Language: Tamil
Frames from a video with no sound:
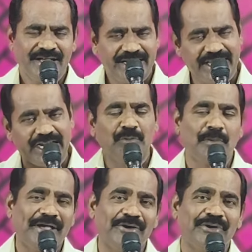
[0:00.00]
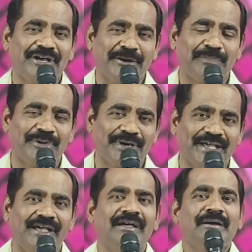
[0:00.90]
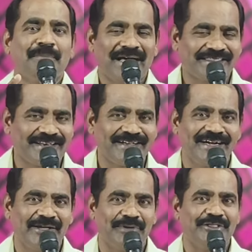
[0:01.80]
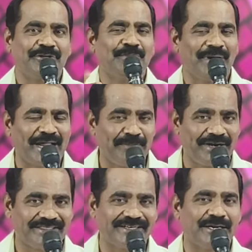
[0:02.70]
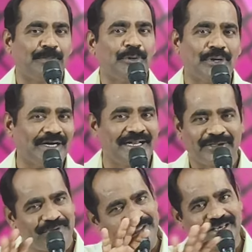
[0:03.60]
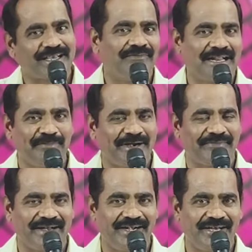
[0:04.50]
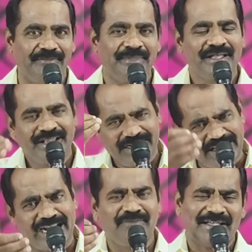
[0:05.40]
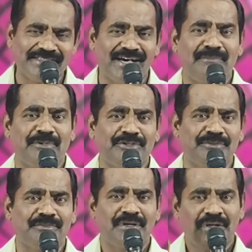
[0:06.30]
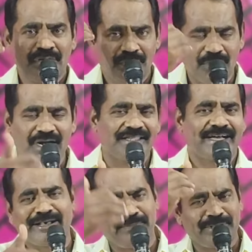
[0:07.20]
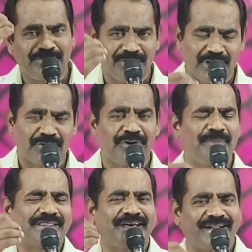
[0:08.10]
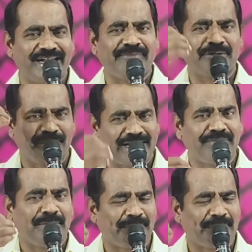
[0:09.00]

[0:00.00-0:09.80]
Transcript: நீங்கள் உபயோகிக்கப் போகிற பாத்திரங்களை குறித்தும் பயன்படுத்துகிற பொருள்களை குறித்து கவலைப்பட வேண்டாம் நீங்கள் வந்தால் போதும் உங்கள் தகப்பனும் உங்கள் குடும்பத்தார் அனைவரும் மனைவி